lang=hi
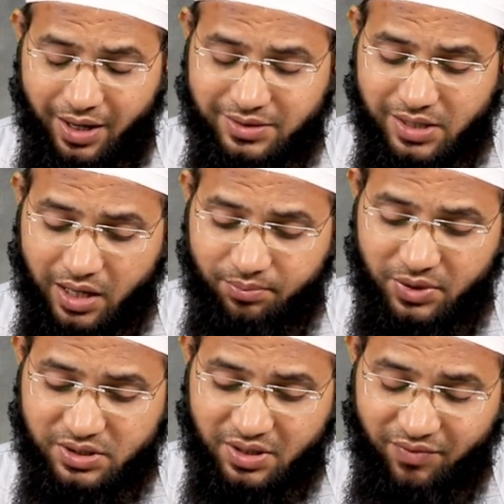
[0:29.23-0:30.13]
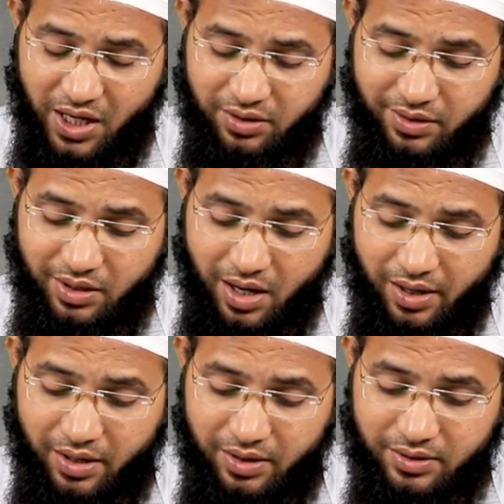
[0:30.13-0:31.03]
एक साहब ने सवाल किया
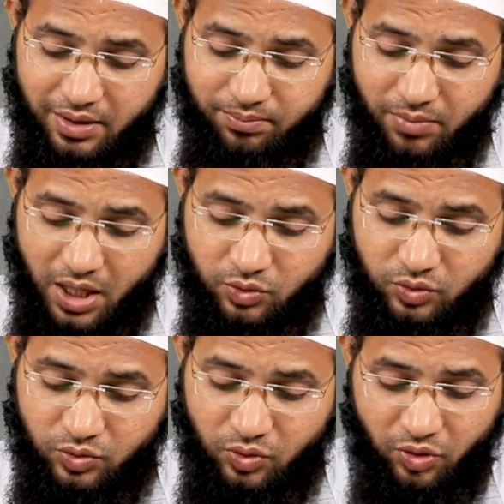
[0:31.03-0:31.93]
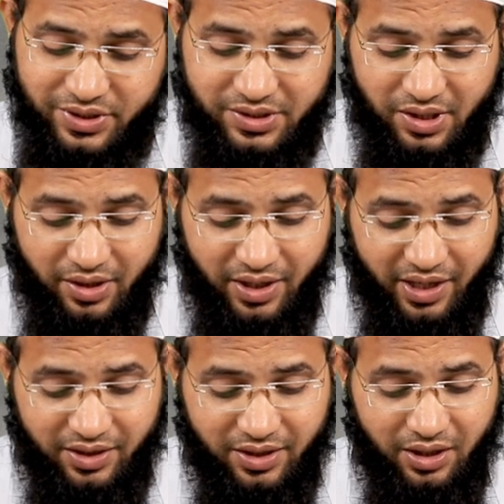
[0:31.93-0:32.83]
गए तंबाकू और
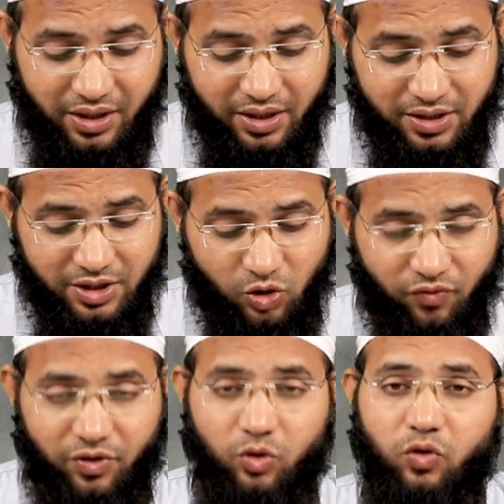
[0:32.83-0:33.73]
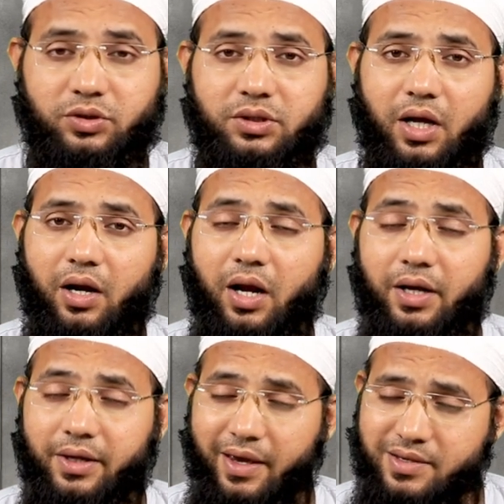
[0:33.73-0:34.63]
सिगरेट की ख़रीदो फरोख्त करना
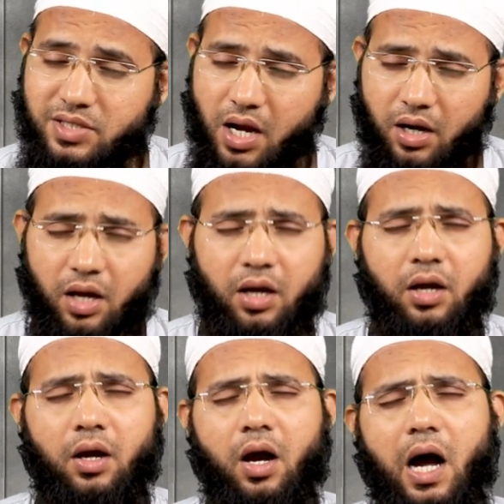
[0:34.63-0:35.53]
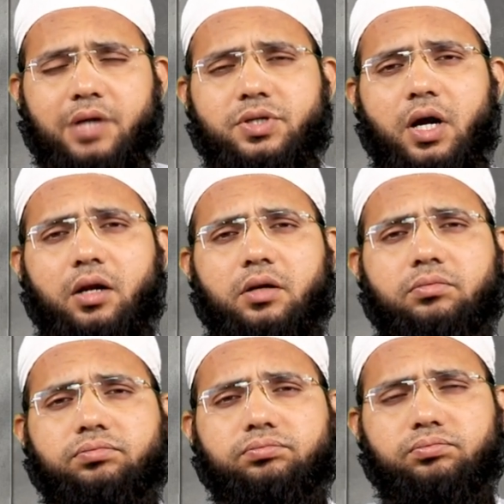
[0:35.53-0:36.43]
कैसा है आजकल
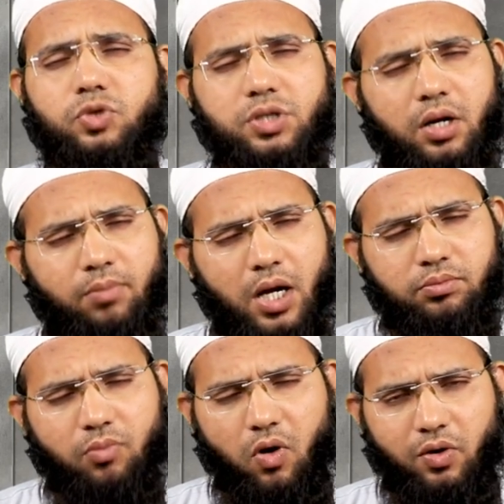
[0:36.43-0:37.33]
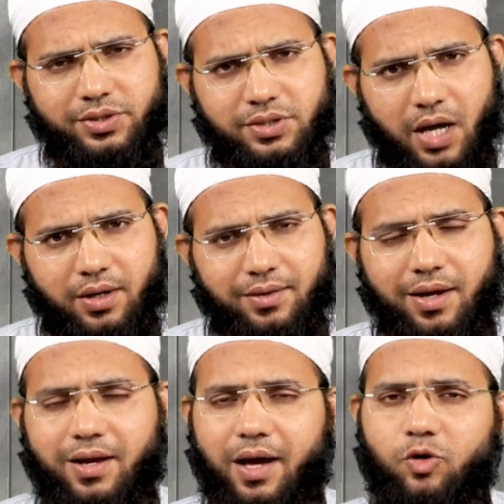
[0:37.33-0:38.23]
मुसलमान बहुत सारे ये
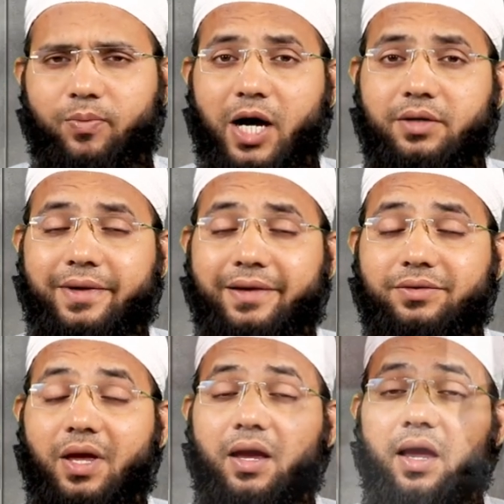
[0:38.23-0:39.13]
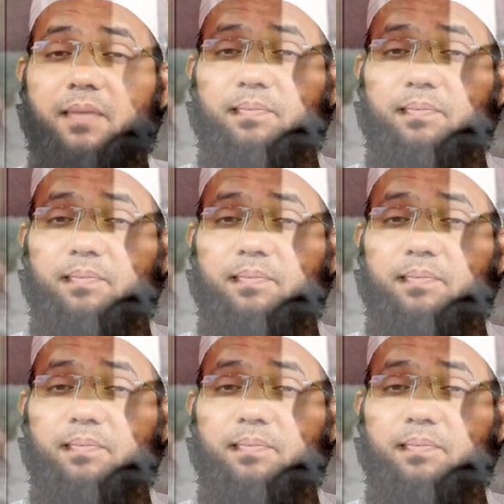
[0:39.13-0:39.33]
कारोबार करते हैं